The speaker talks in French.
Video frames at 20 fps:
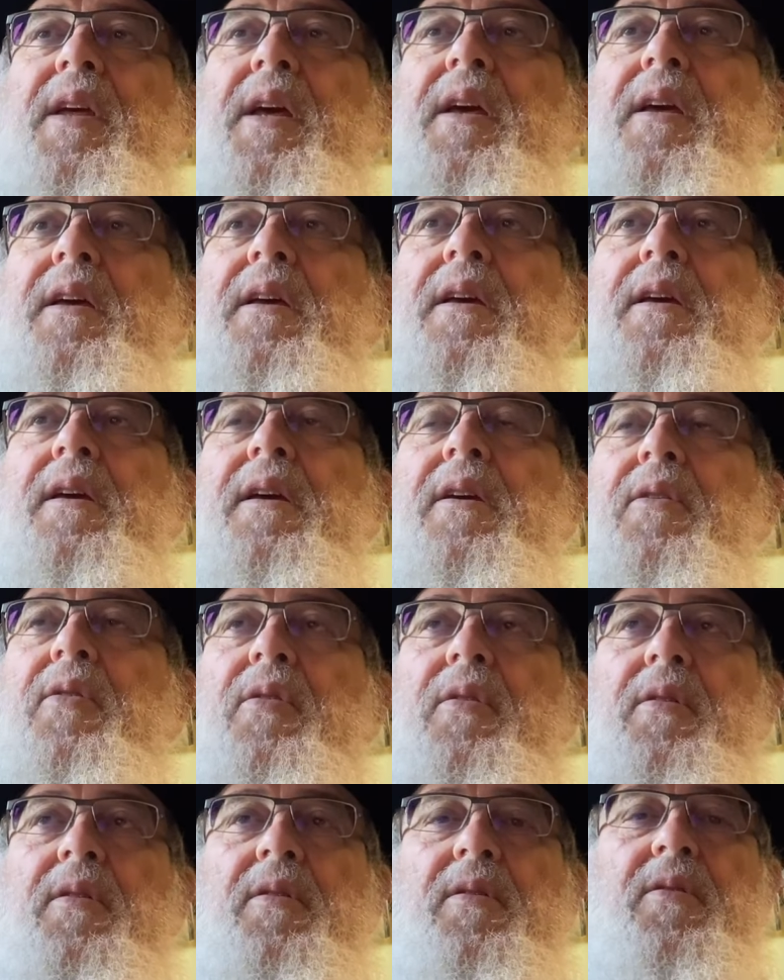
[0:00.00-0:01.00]
Et
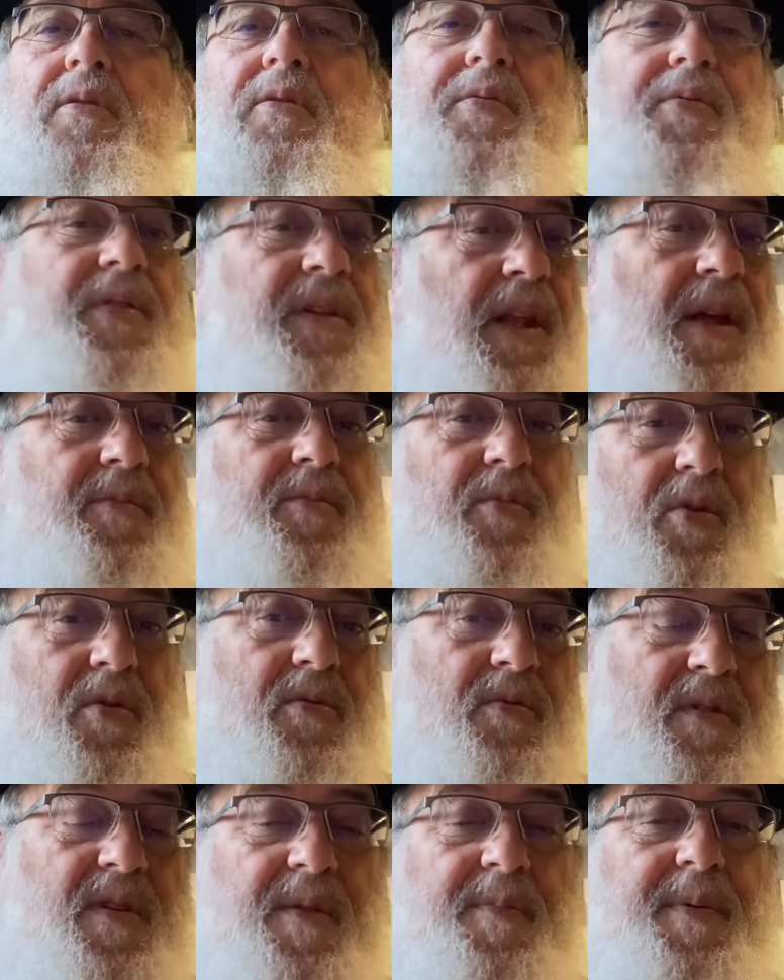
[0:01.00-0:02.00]
euh, finalement,
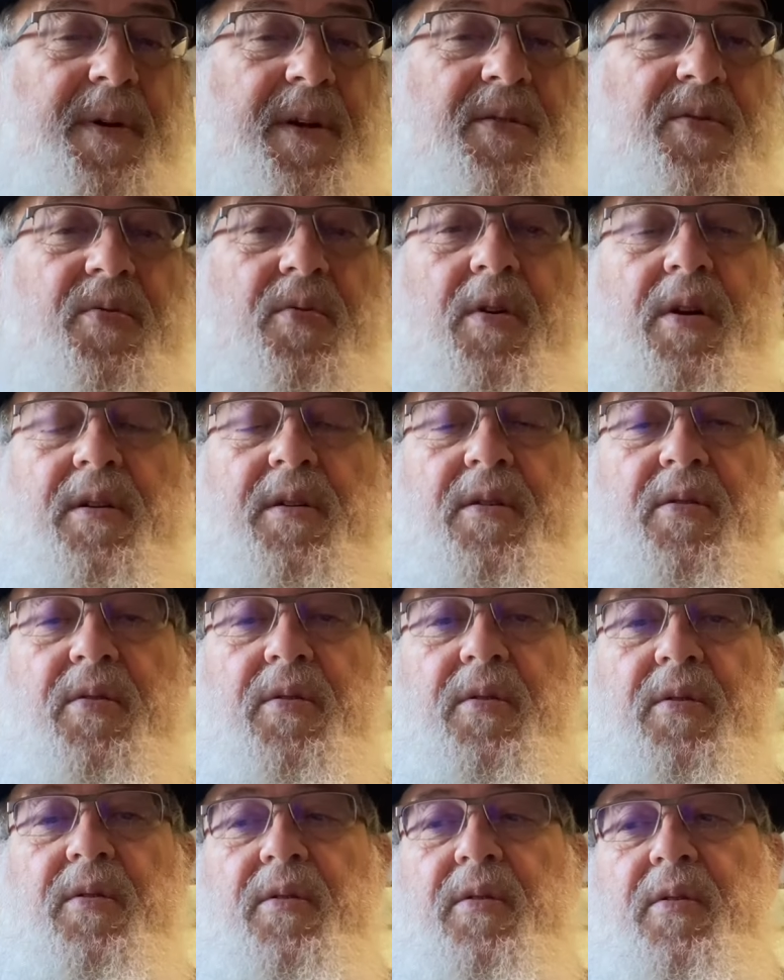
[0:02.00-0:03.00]
on s'aperçoit
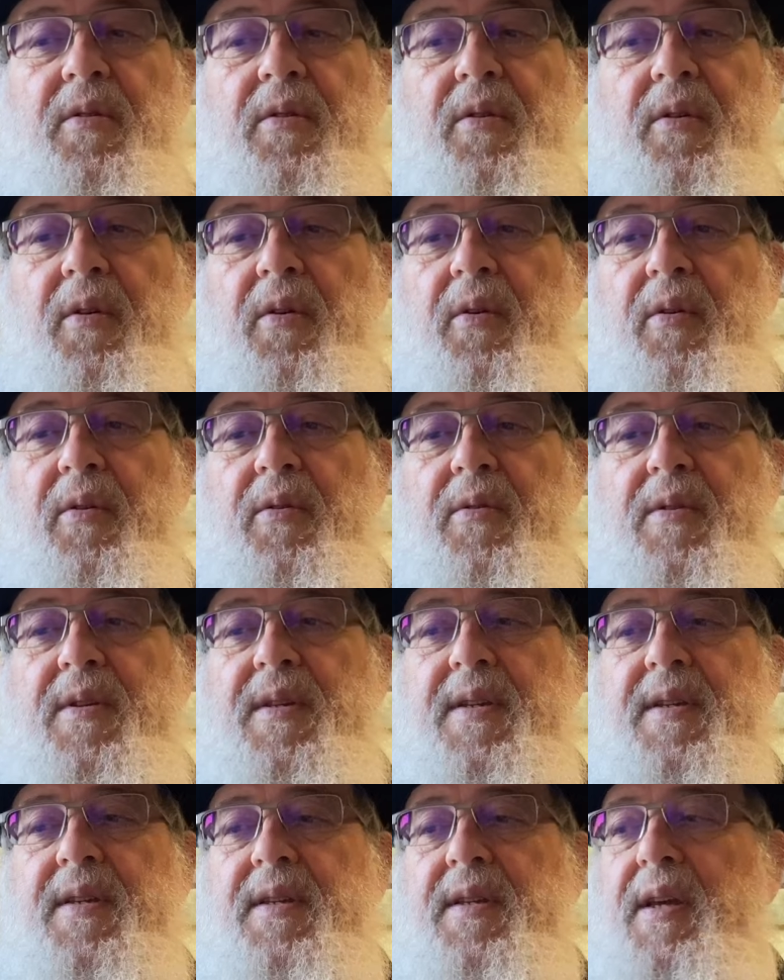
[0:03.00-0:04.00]
que
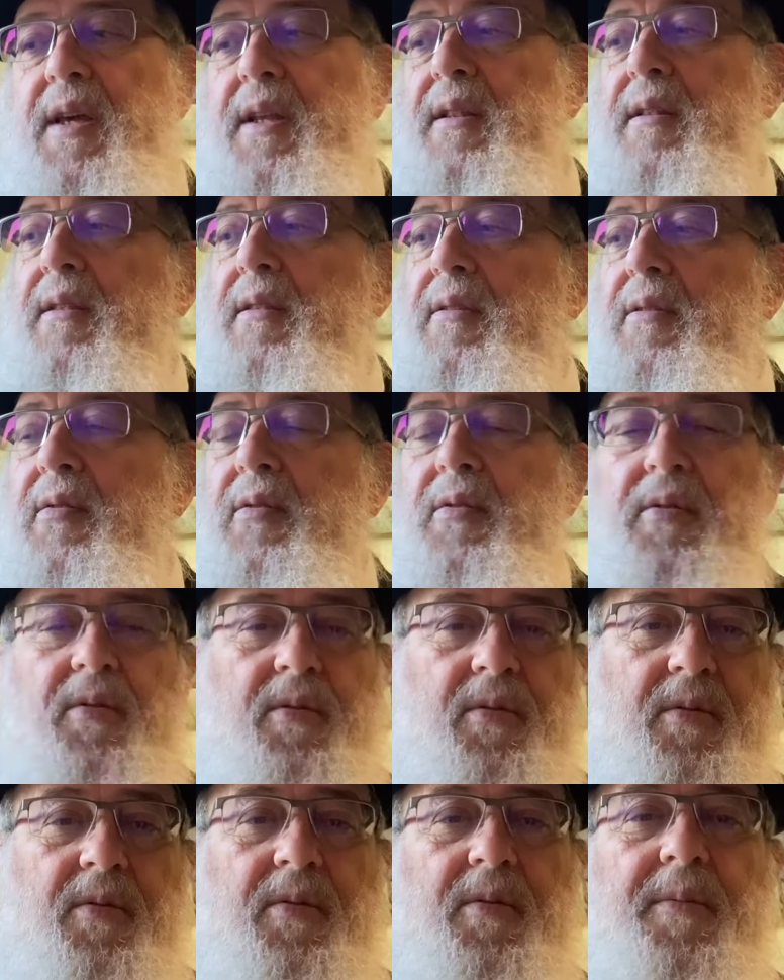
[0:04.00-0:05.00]

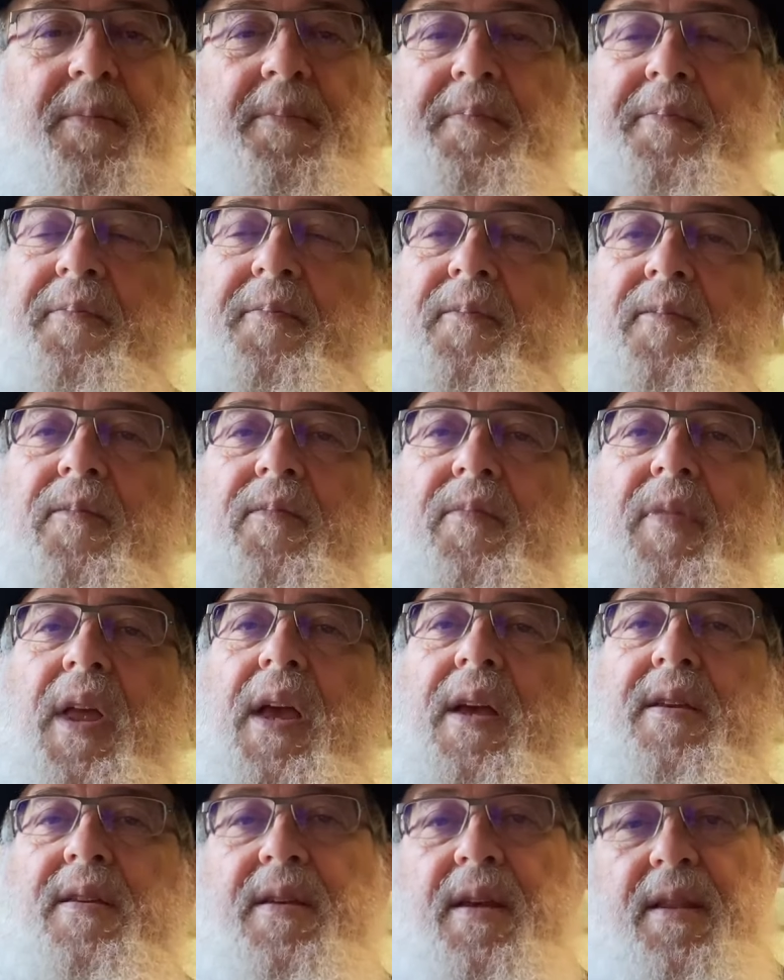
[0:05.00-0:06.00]
euh,
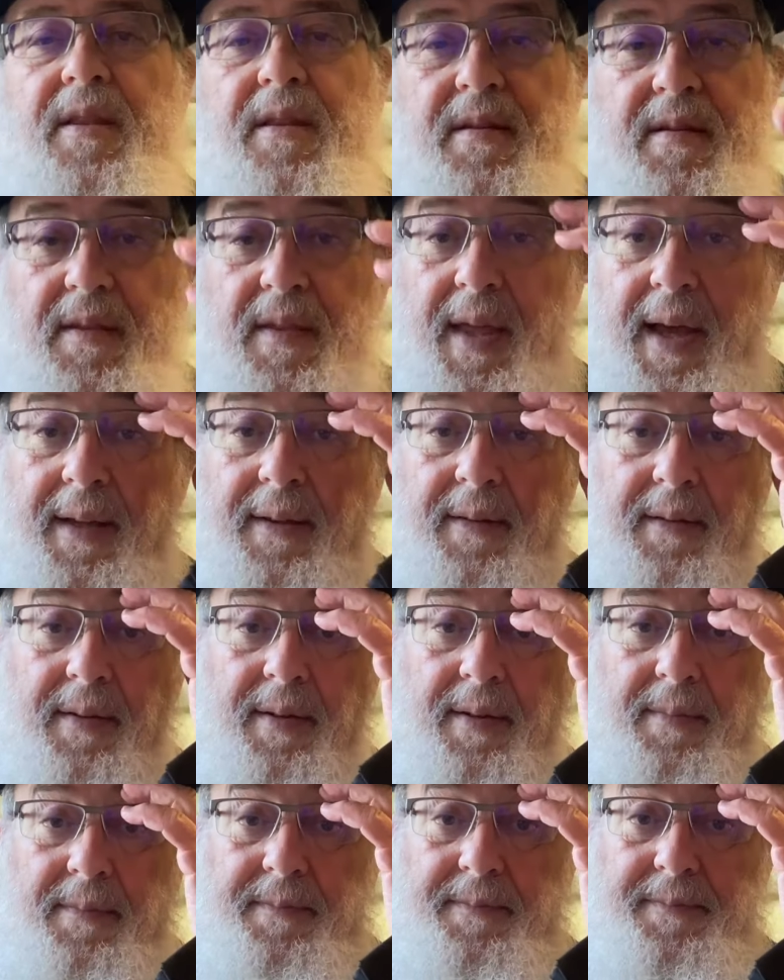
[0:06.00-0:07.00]
cette,
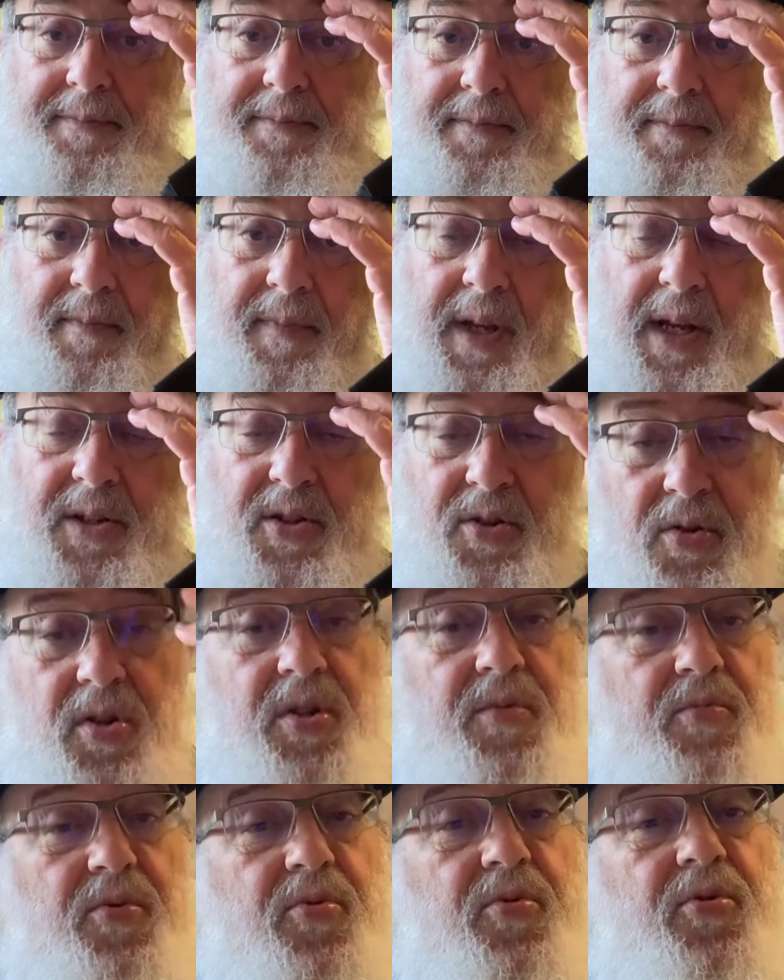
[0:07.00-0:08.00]
date a
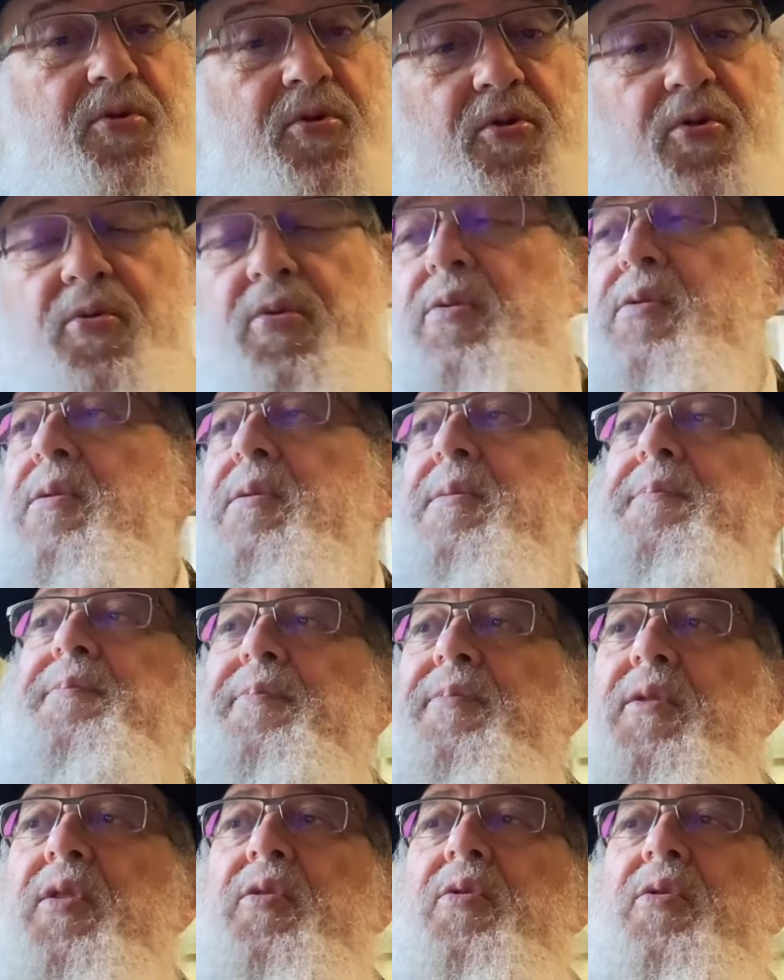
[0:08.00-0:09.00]
changé beaucoup de choses
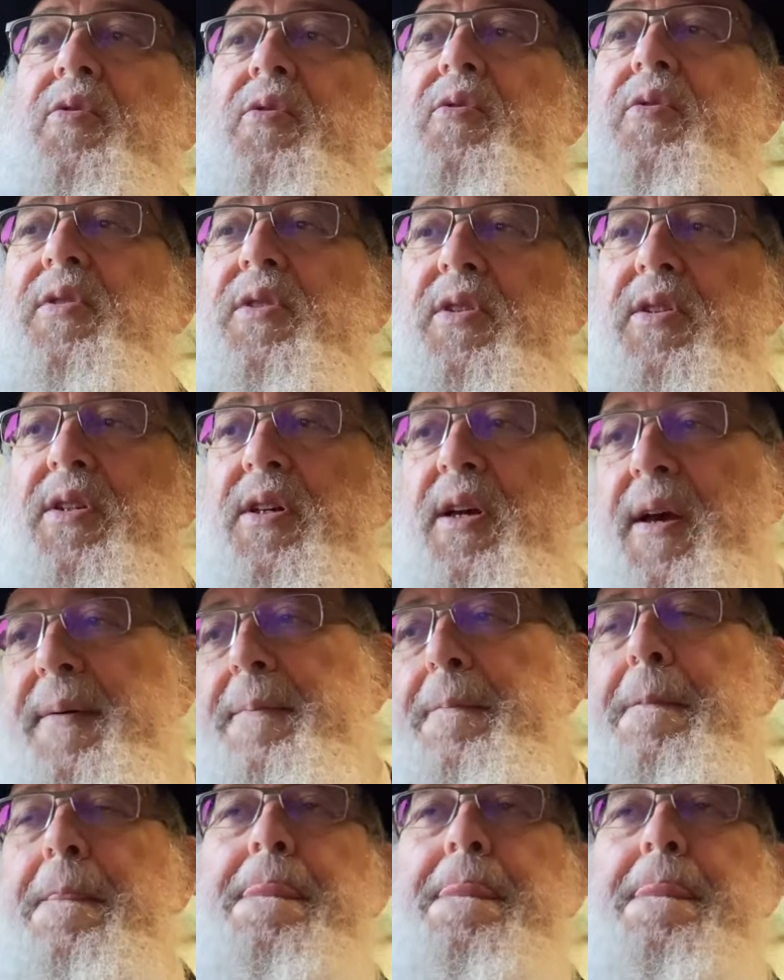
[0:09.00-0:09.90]
dans notre quotidien.